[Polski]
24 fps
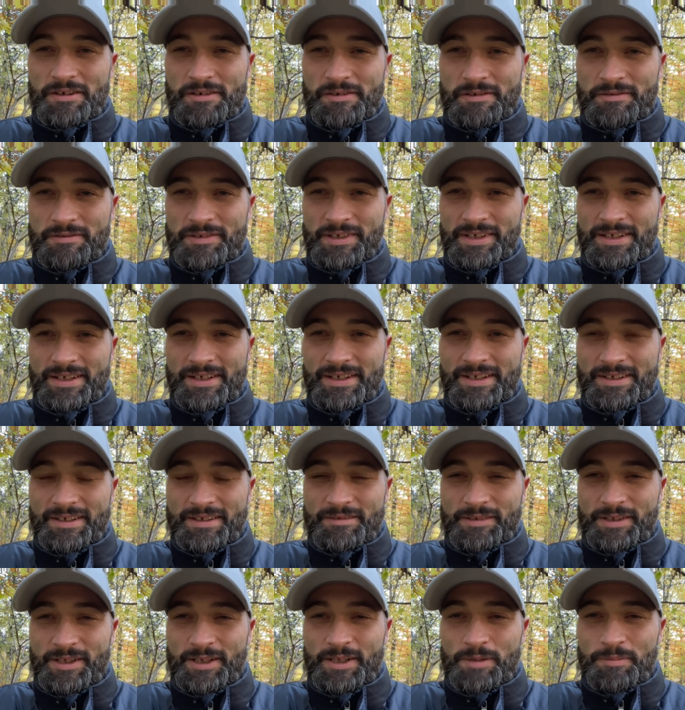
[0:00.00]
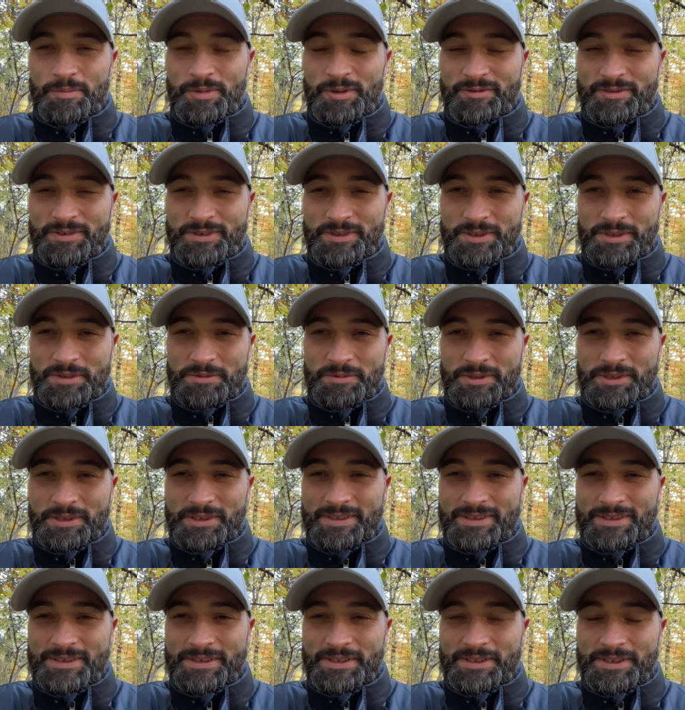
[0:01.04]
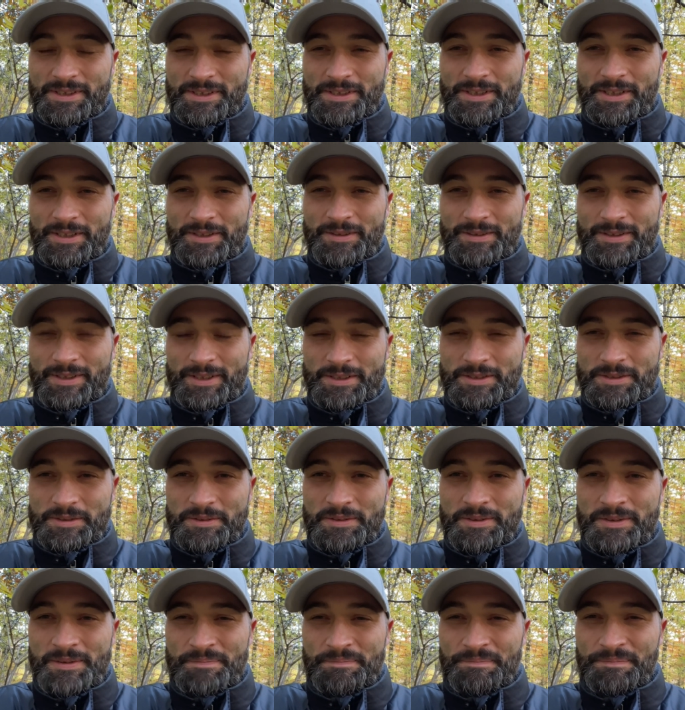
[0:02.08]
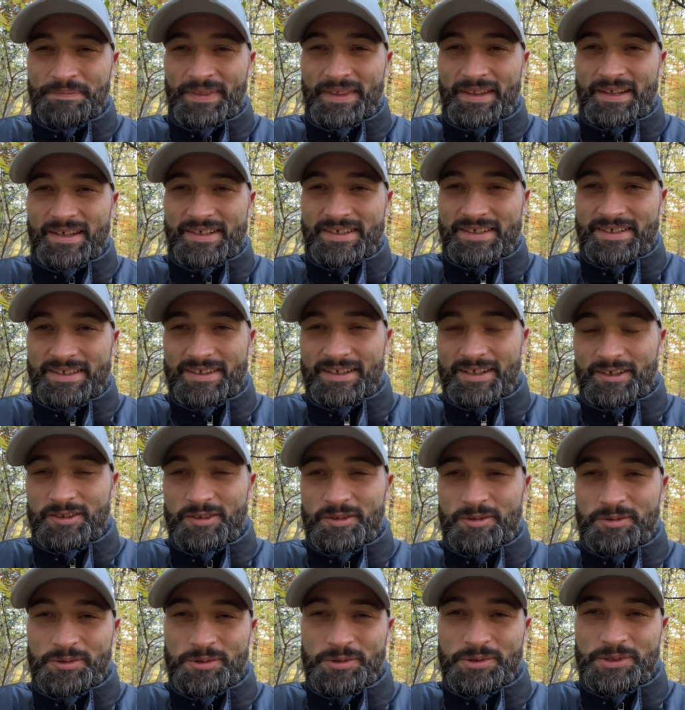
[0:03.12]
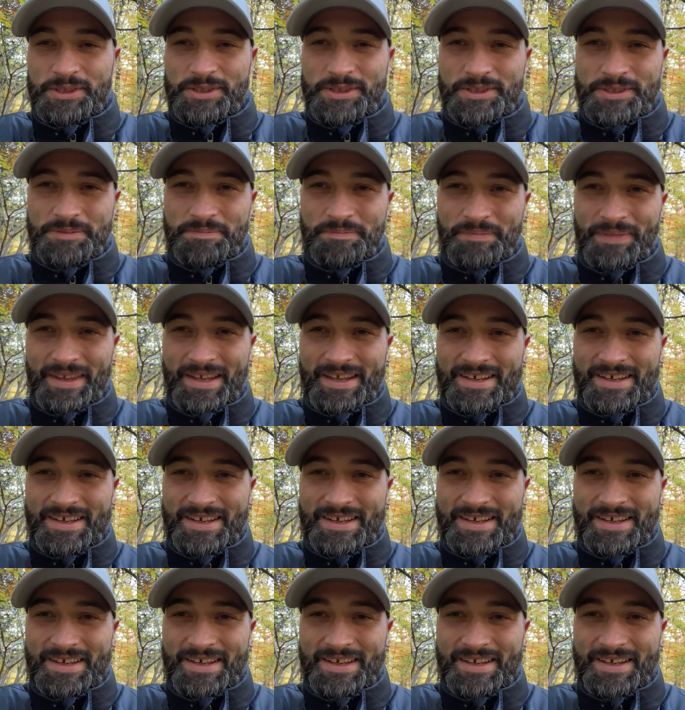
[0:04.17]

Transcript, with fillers: wiele, wiele powinniśmy się z dzisiejszego tekstu jednak uczyć.